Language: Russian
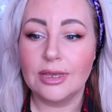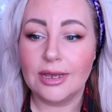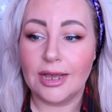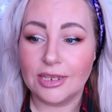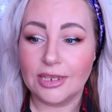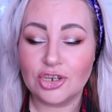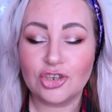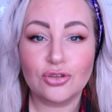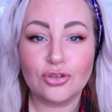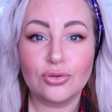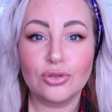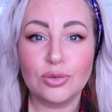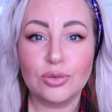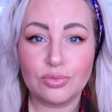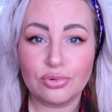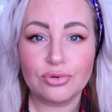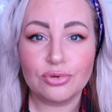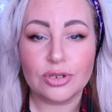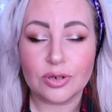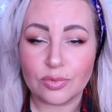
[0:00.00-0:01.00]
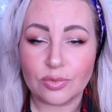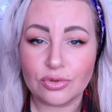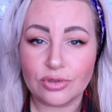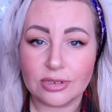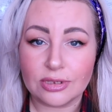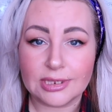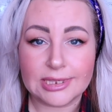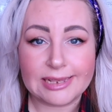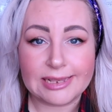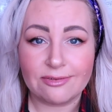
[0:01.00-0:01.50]
Конечно, оно не будет
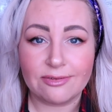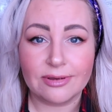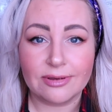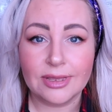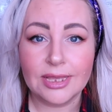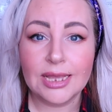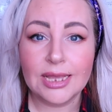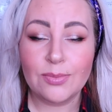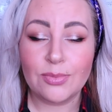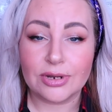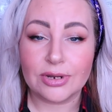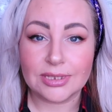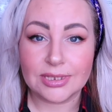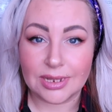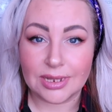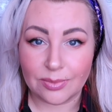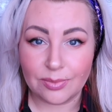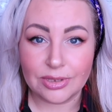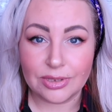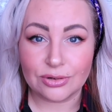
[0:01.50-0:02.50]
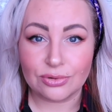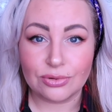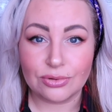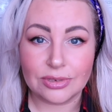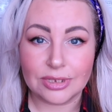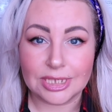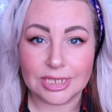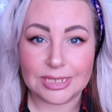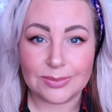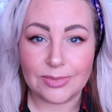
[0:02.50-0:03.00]
работать, если вы
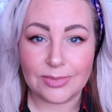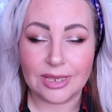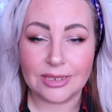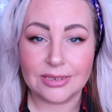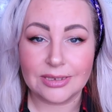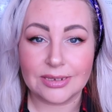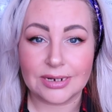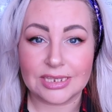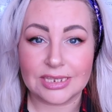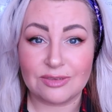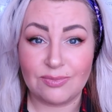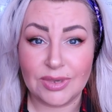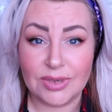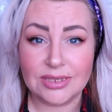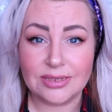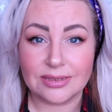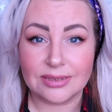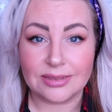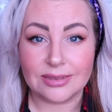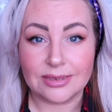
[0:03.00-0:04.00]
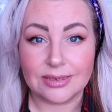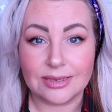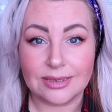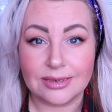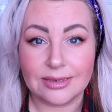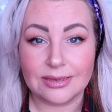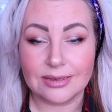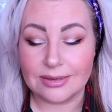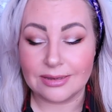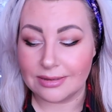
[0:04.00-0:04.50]
проскорбируете себя один раз в месяц
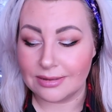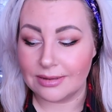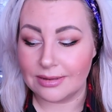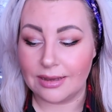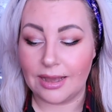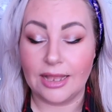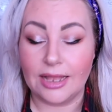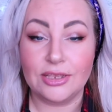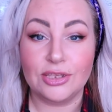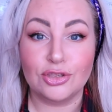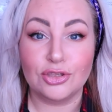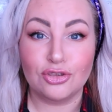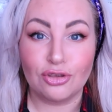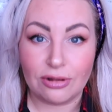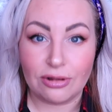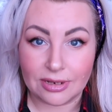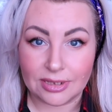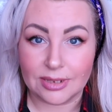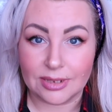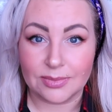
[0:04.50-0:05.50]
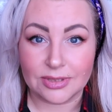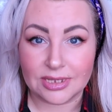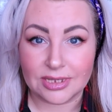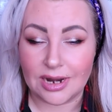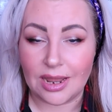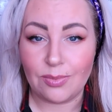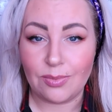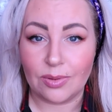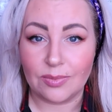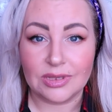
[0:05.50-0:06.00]
и антицеллюлитным
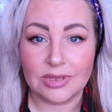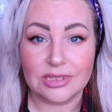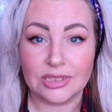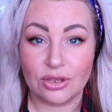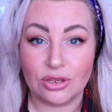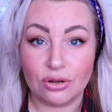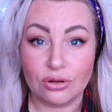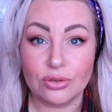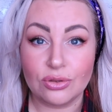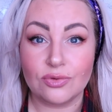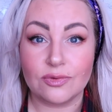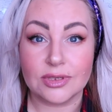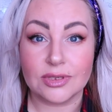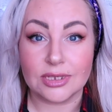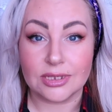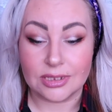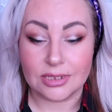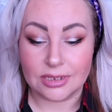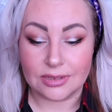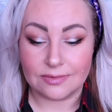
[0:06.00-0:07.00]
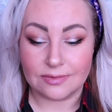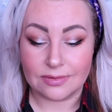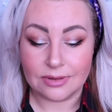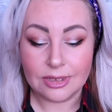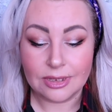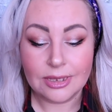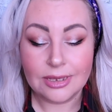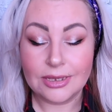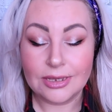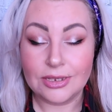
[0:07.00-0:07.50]
скрабом, и целлюлит у вас от этого